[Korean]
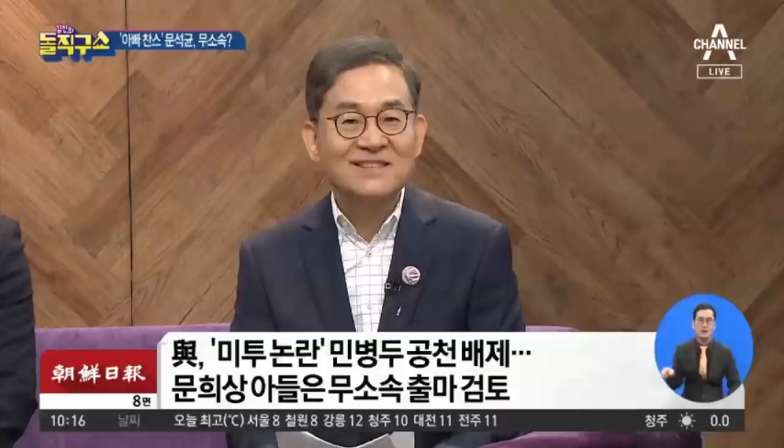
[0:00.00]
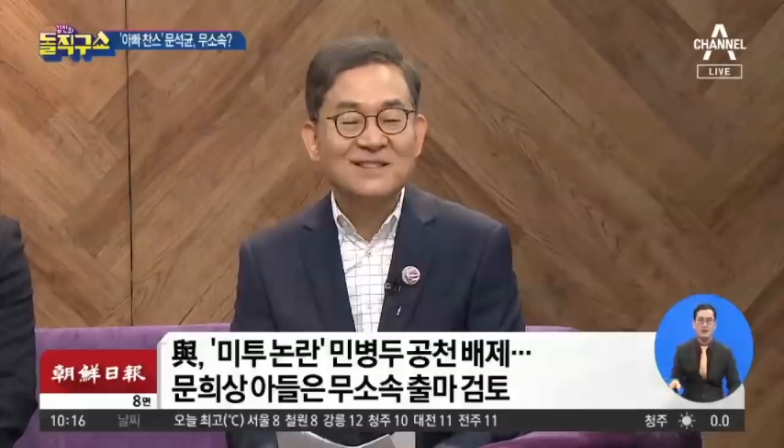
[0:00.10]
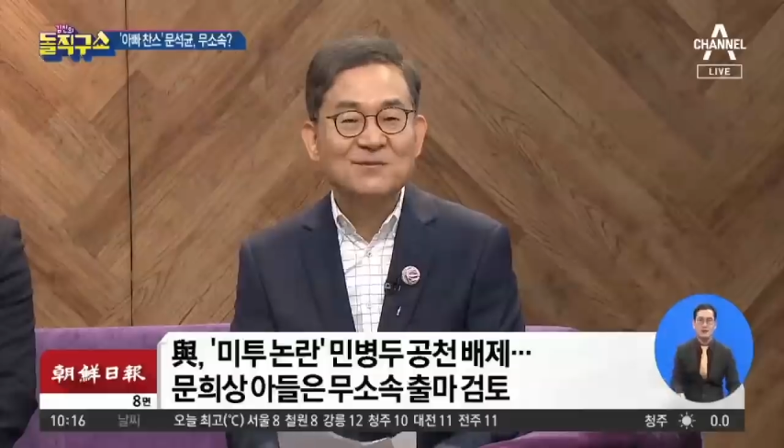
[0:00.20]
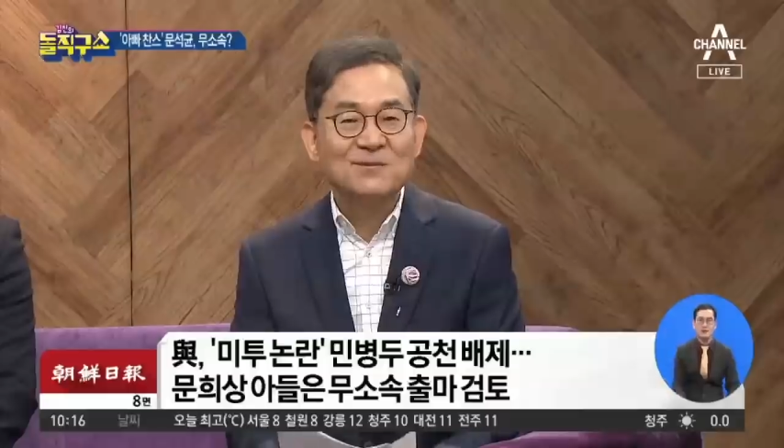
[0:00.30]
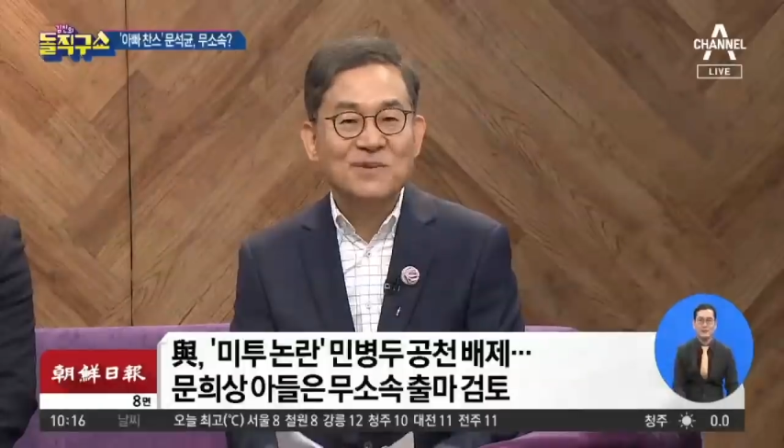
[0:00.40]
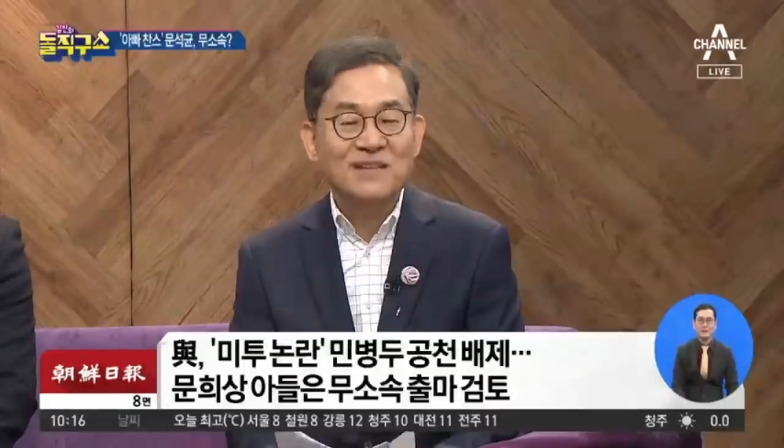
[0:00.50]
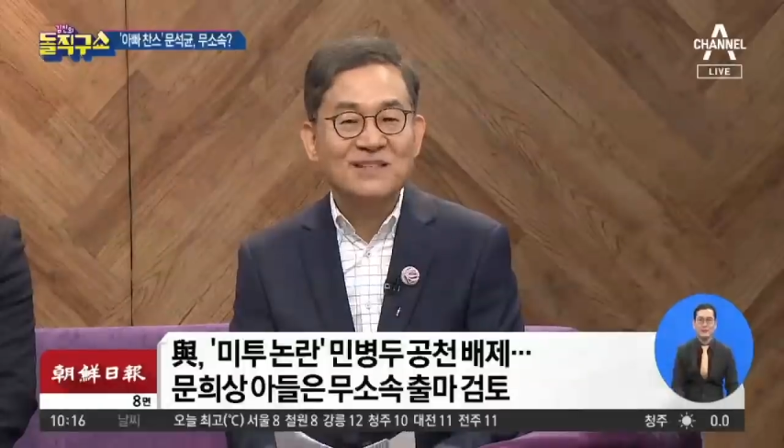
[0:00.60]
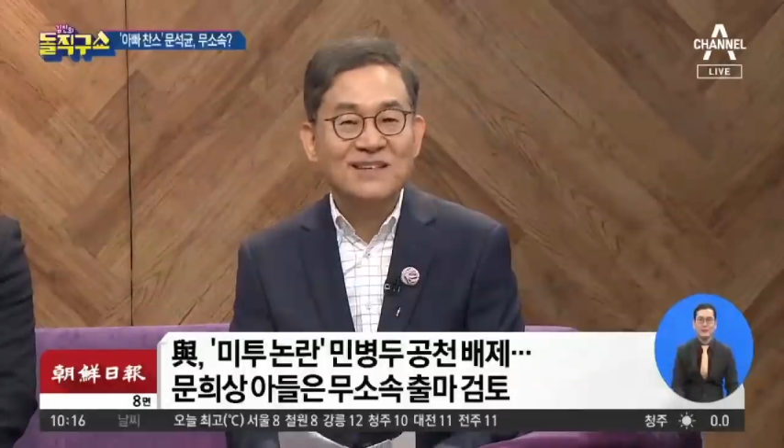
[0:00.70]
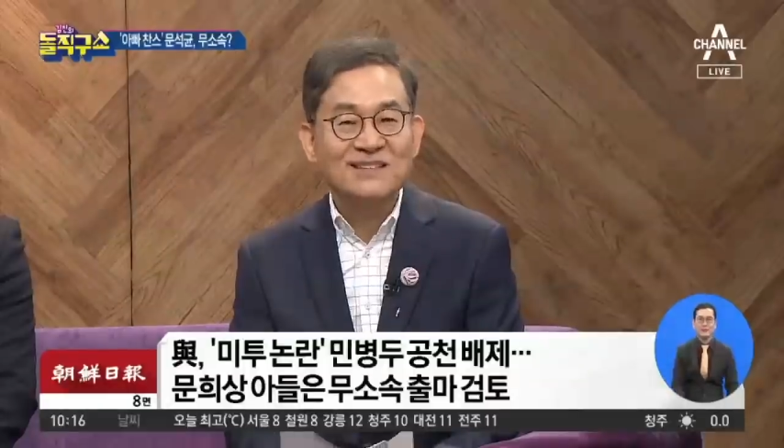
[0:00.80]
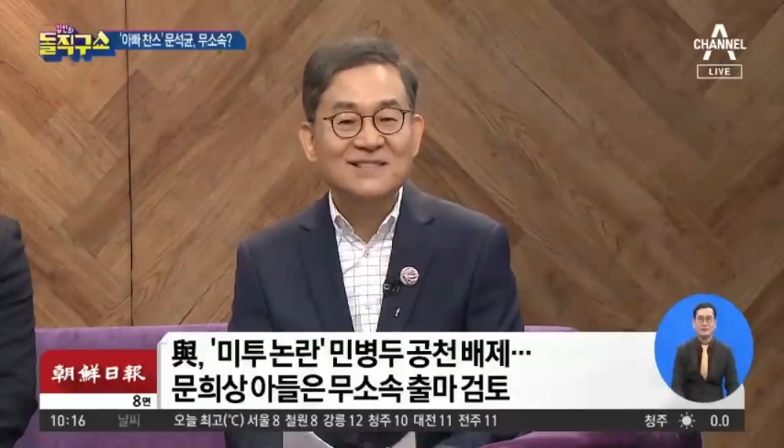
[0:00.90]
이름은
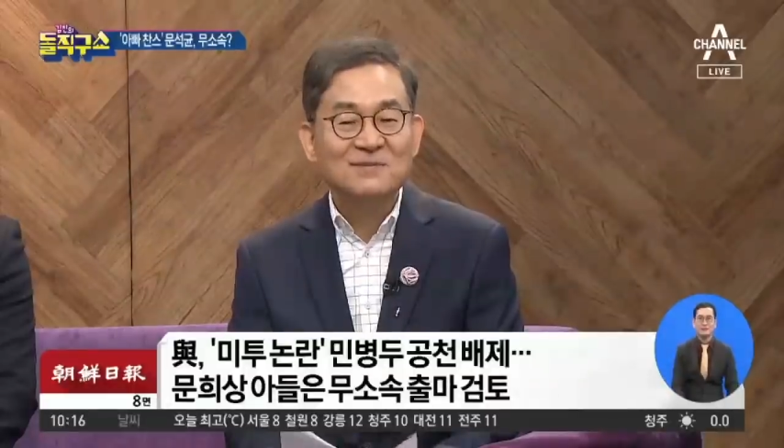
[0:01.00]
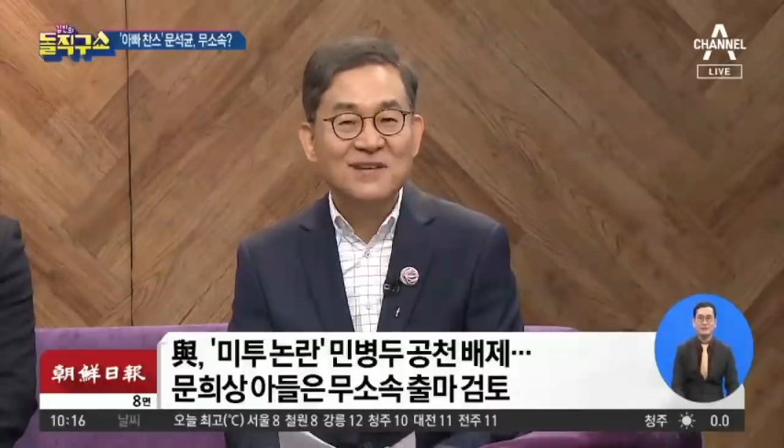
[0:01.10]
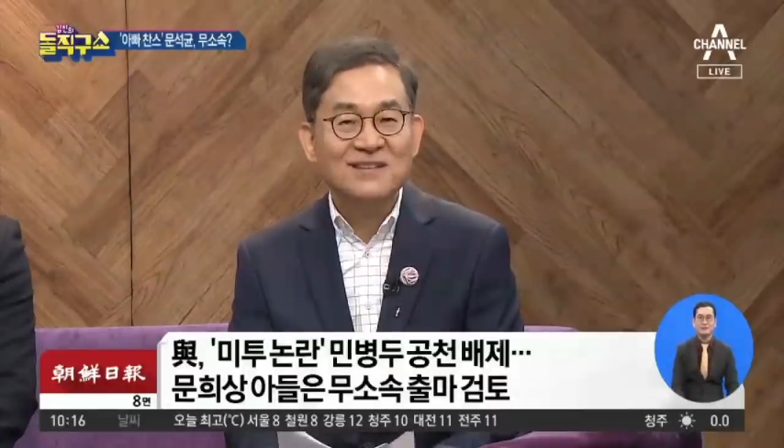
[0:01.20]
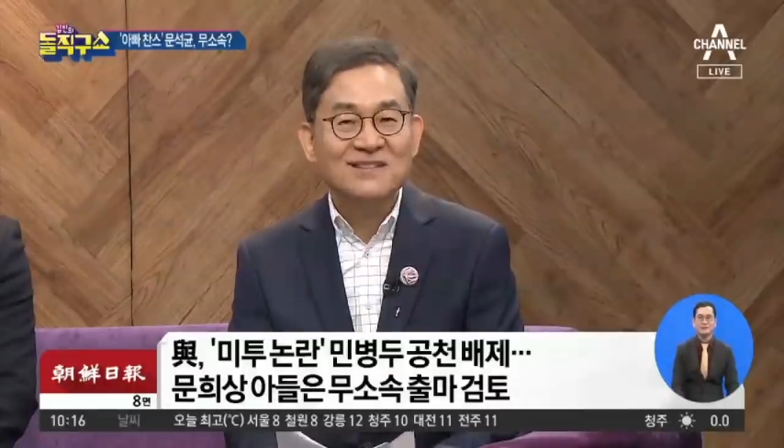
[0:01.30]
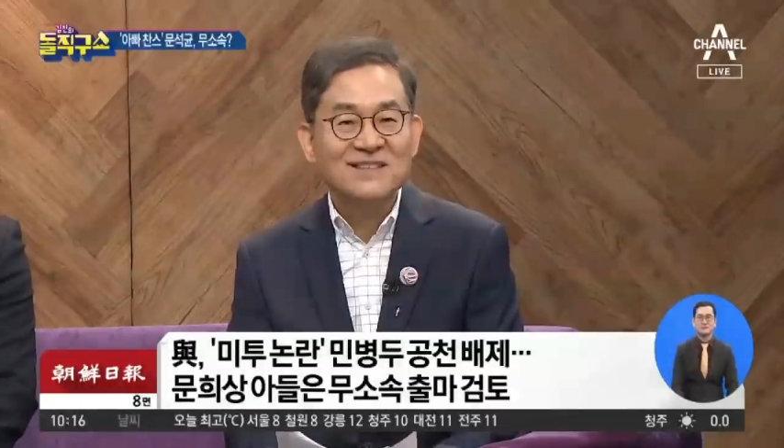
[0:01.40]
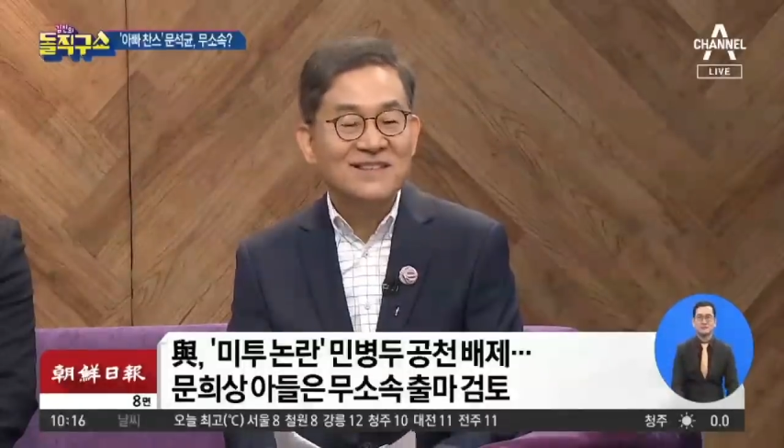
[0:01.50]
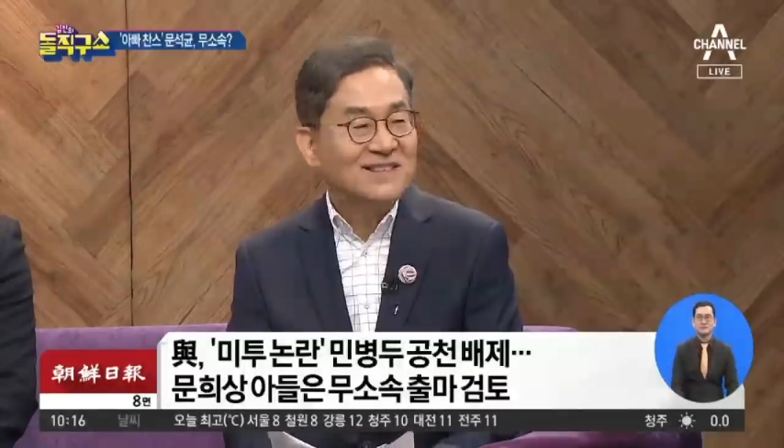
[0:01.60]
밝히지 않겠지만